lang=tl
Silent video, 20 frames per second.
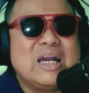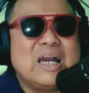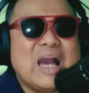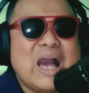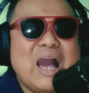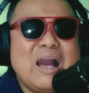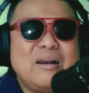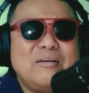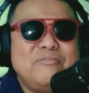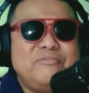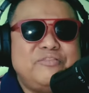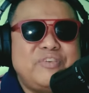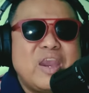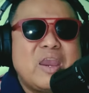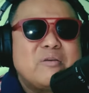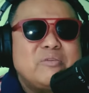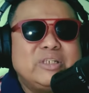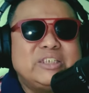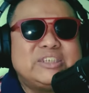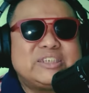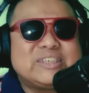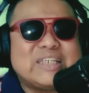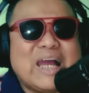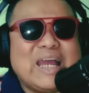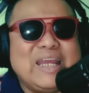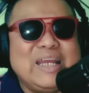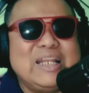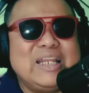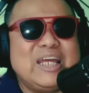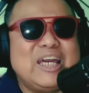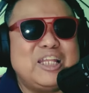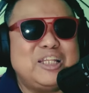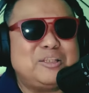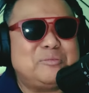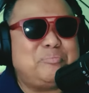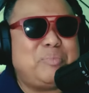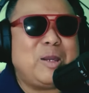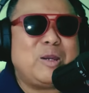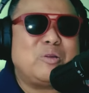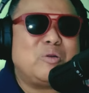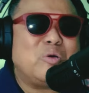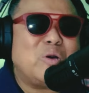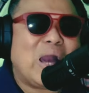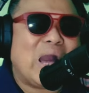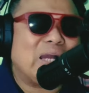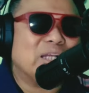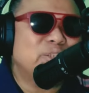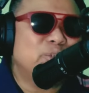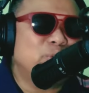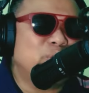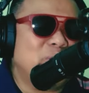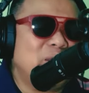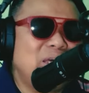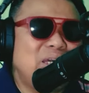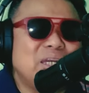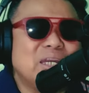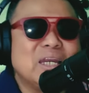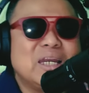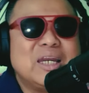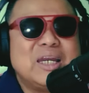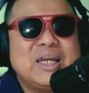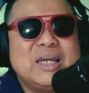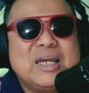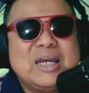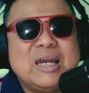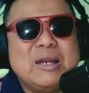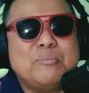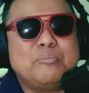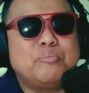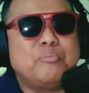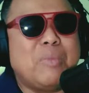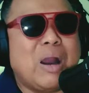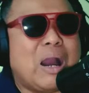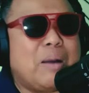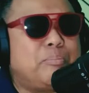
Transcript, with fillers: ang very silent pero actually mga